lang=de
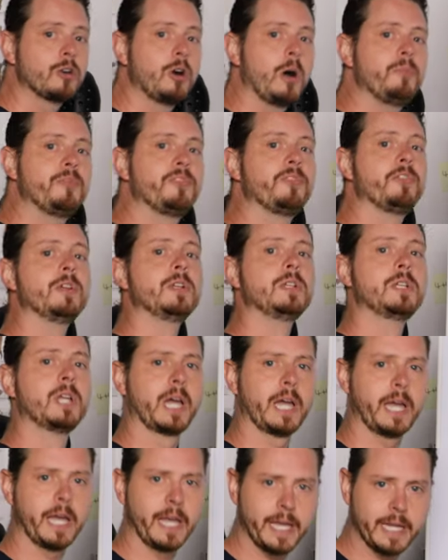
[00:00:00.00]
Kopf
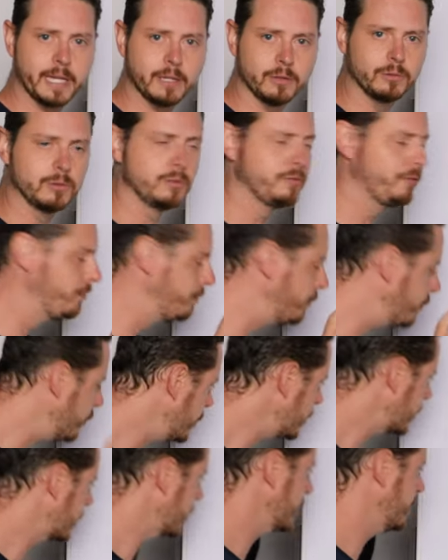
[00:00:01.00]
drehen und
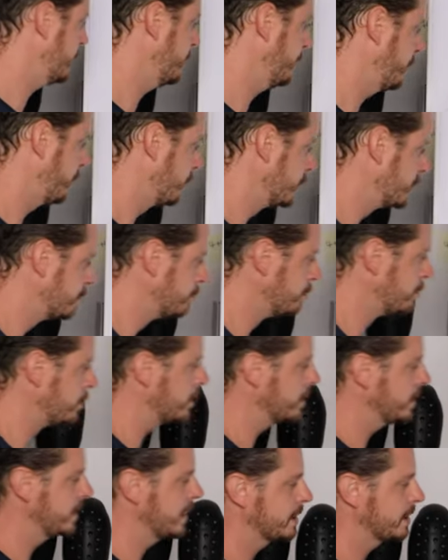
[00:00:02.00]
wirklich versuchen,